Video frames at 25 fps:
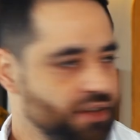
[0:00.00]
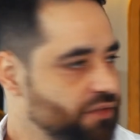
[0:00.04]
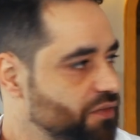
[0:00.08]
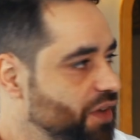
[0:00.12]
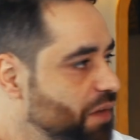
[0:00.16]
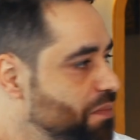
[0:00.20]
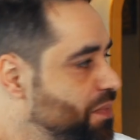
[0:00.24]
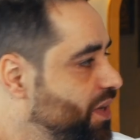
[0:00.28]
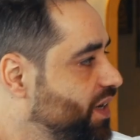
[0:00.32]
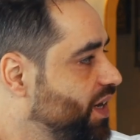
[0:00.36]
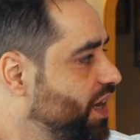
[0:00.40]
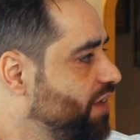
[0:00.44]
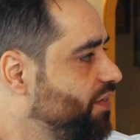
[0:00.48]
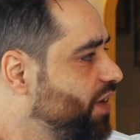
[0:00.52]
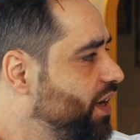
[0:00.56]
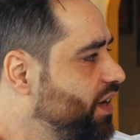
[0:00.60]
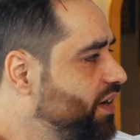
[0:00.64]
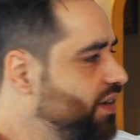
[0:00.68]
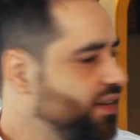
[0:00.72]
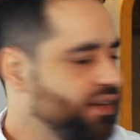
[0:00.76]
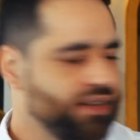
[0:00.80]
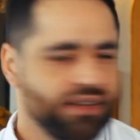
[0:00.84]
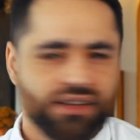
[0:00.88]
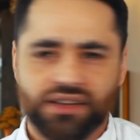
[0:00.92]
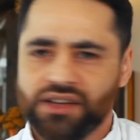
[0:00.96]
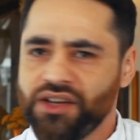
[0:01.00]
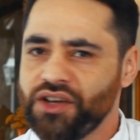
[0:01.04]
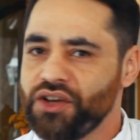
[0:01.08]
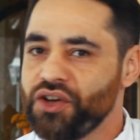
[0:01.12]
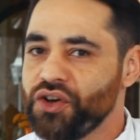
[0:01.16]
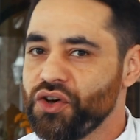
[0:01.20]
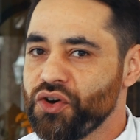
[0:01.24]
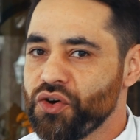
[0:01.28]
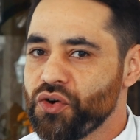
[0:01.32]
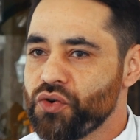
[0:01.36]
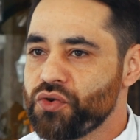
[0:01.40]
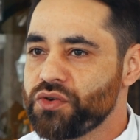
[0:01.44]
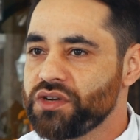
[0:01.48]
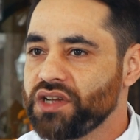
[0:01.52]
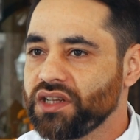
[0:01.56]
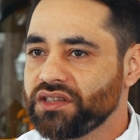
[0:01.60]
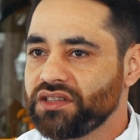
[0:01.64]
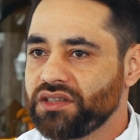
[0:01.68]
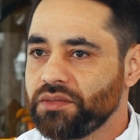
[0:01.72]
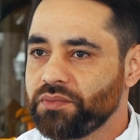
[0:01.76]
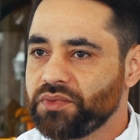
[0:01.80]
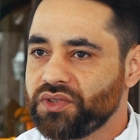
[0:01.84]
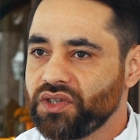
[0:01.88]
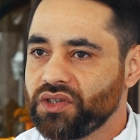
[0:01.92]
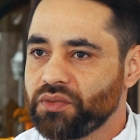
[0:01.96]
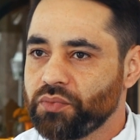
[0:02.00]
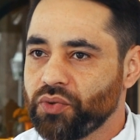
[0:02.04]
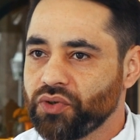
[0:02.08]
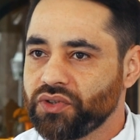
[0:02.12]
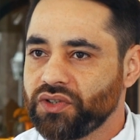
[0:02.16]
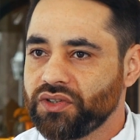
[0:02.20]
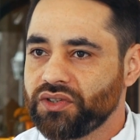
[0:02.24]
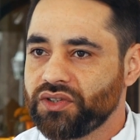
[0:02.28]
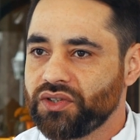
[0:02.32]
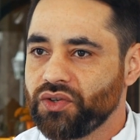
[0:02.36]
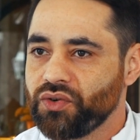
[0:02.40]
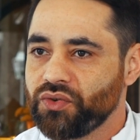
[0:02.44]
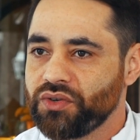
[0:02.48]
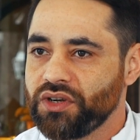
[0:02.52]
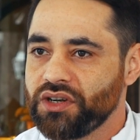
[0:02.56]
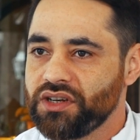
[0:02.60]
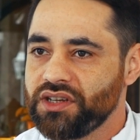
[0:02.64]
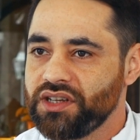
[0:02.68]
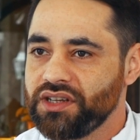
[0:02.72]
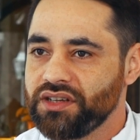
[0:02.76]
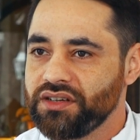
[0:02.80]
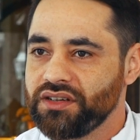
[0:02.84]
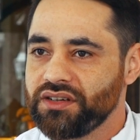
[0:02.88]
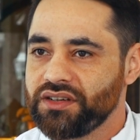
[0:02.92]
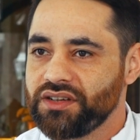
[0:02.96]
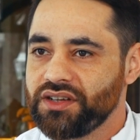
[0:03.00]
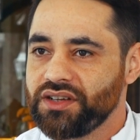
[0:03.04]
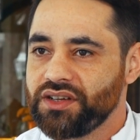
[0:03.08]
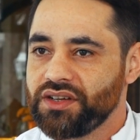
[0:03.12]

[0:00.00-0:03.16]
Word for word: Wir haben mittlerweile 170 Positionen hier.